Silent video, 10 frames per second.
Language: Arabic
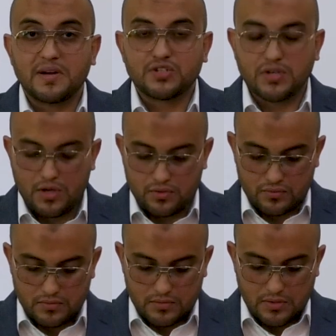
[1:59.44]

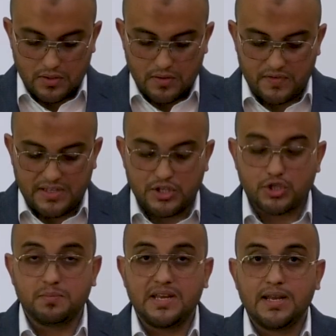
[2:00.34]
ماتشادو في
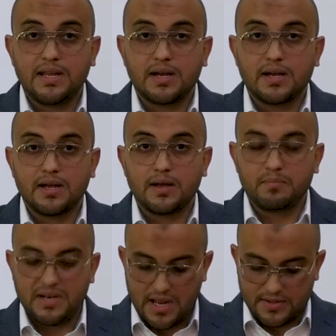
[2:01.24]
إشبيليا
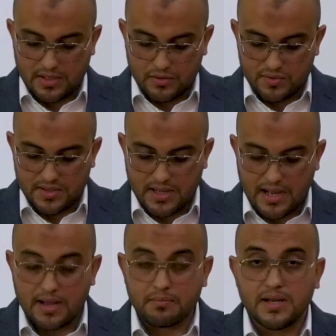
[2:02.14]
بالأندلس
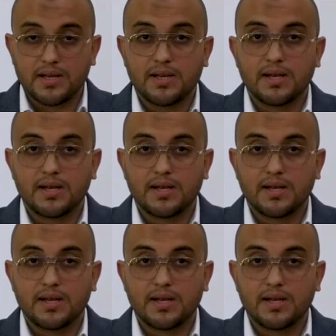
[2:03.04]
عام